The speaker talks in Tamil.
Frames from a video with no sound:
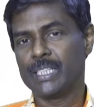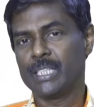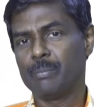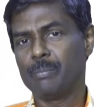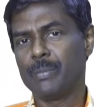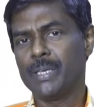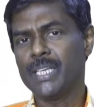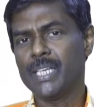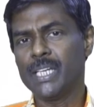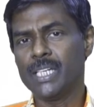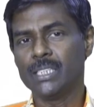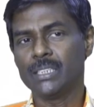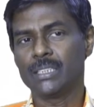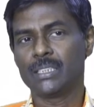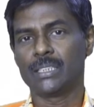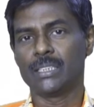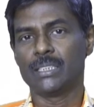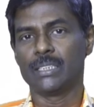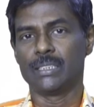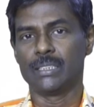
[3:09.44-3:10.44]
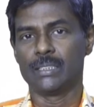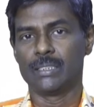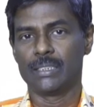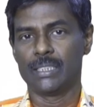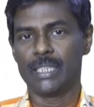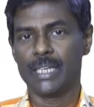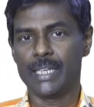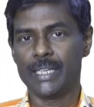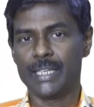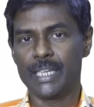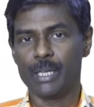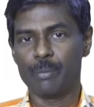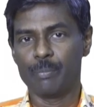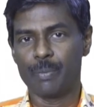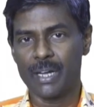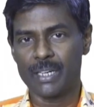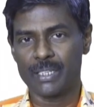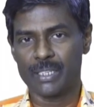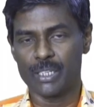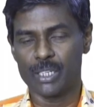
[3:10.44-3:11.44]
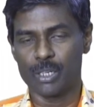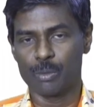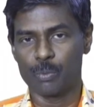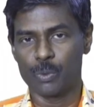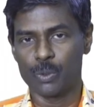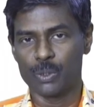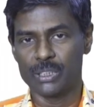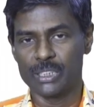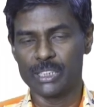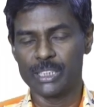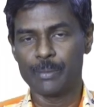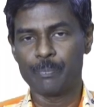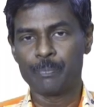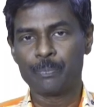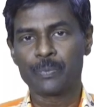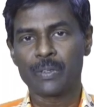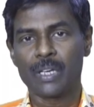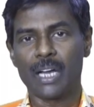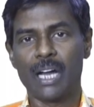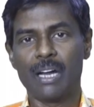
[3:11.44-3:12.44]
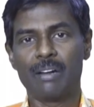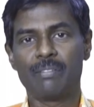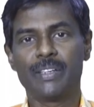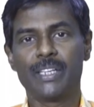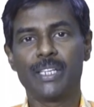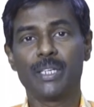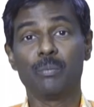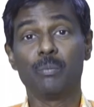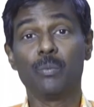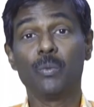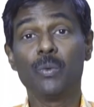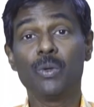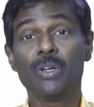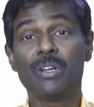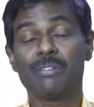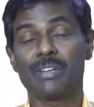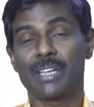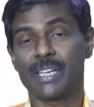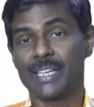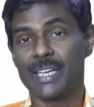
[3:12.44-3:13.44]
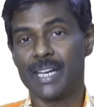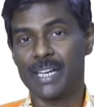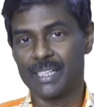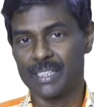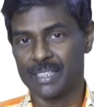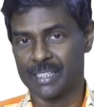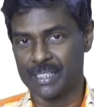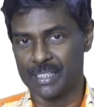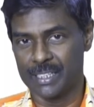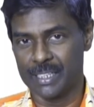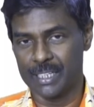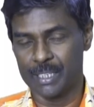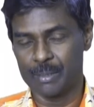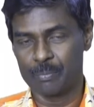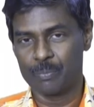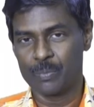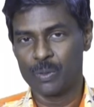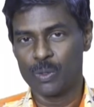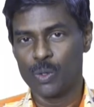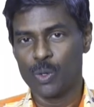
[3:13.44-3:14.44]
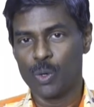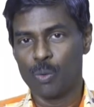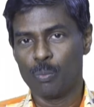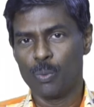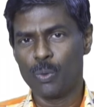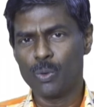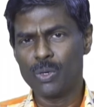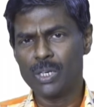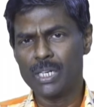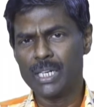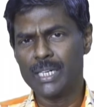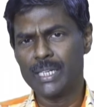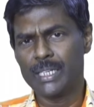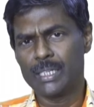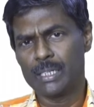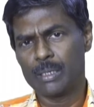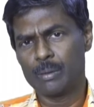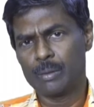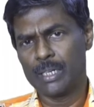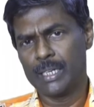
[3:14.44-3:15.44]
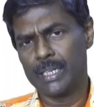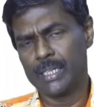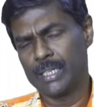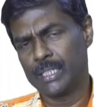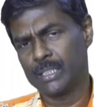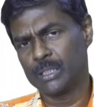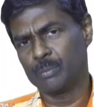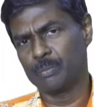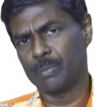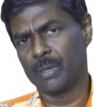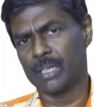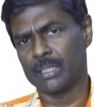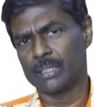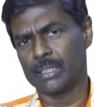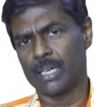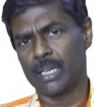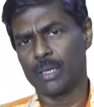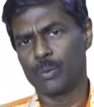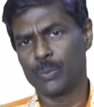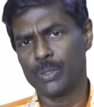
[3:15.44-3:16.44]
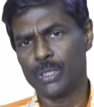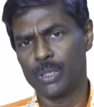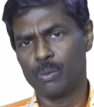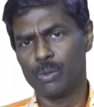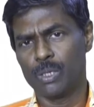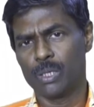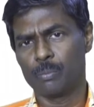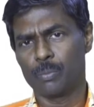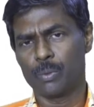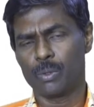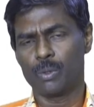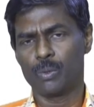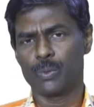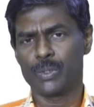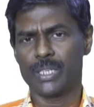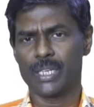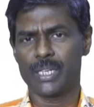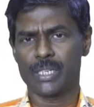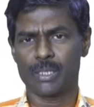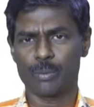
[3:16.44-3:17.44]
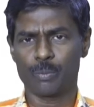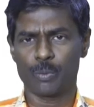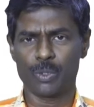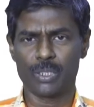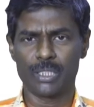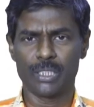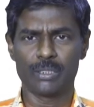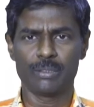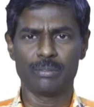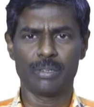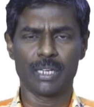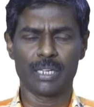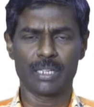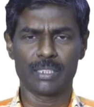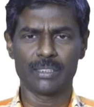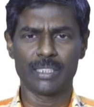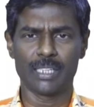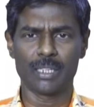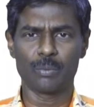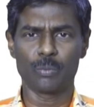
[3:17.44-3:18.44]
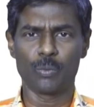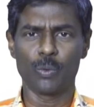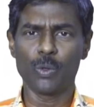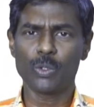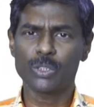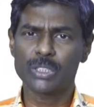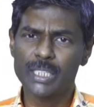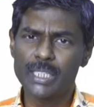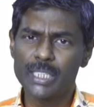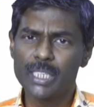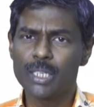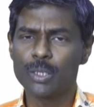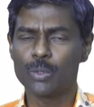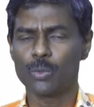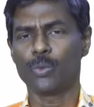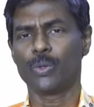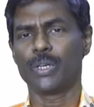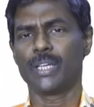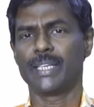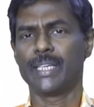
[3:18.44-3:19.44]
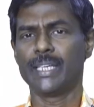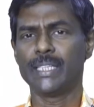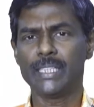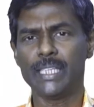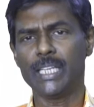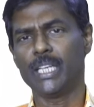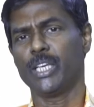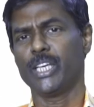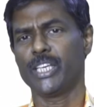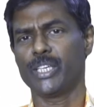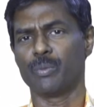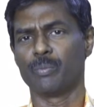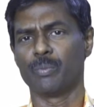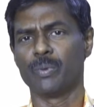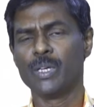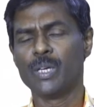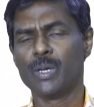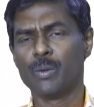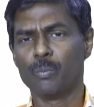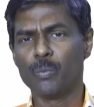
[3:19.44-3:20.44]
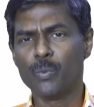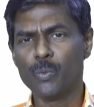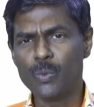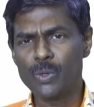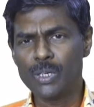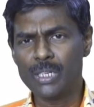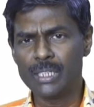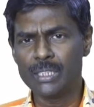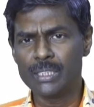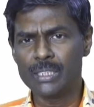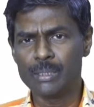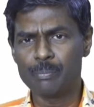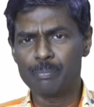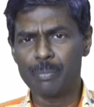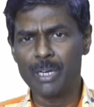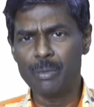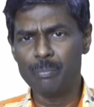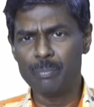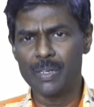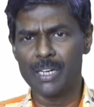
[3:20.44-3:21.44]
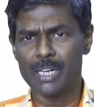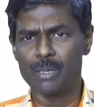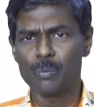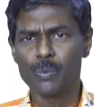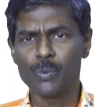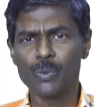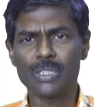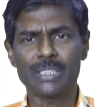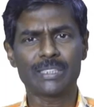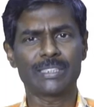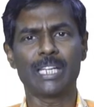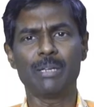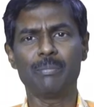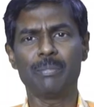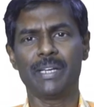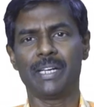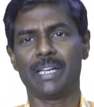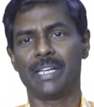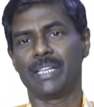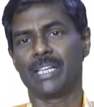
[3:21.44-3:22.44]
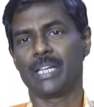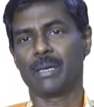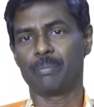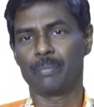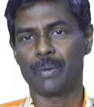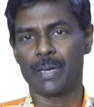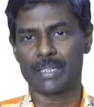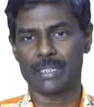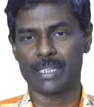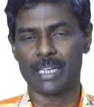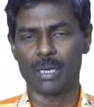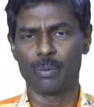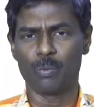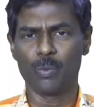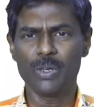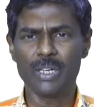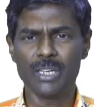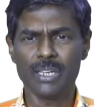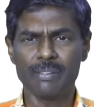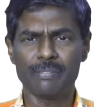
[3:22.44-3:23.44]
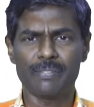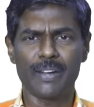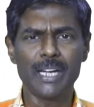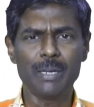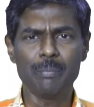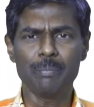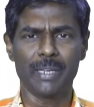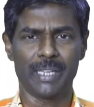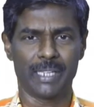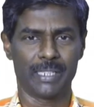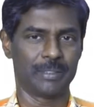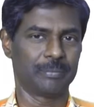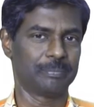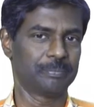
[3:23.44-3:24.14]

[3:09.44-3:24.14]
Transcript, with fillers: இந்த மெய்யெழுத்து நிலையிலே பார்க்கின்ற பொழுது அவை மூன்று வகையாக இருக்கின்றன பொருள் எடுத்து பார்த்தால் உயிருள்ள பொருள் உயிரற்ற பொருள் எதுவாக இருந்தால் ஓசையில் கூட எதிலேயும் மூன்று பண்புகள் மூன்று தன்மைகளை நாம் பார்க்கலாம் ஒன்று வன்மை